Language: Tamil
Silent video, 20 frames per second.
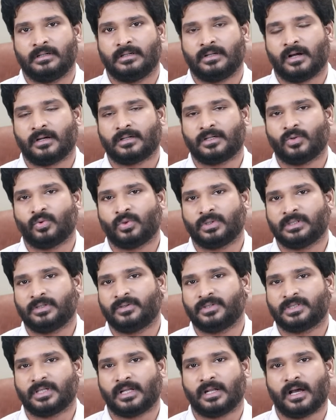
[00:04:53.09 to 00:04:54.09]
டாக்டர்
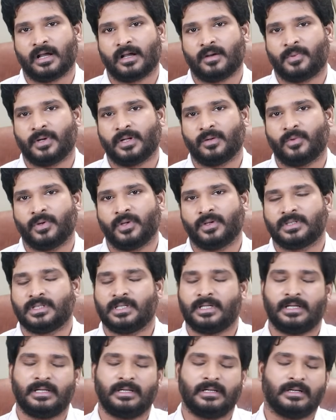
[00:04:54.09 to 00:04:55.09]
கொடுத்ததை வச்சு தான் நாங்கள் பண்ண முடியும்
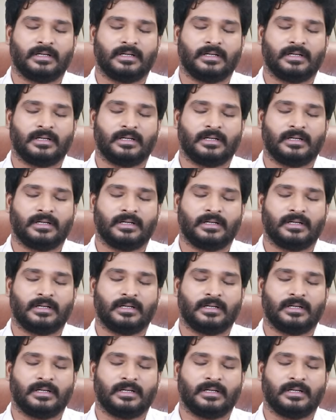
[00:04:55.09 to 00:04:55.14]
சி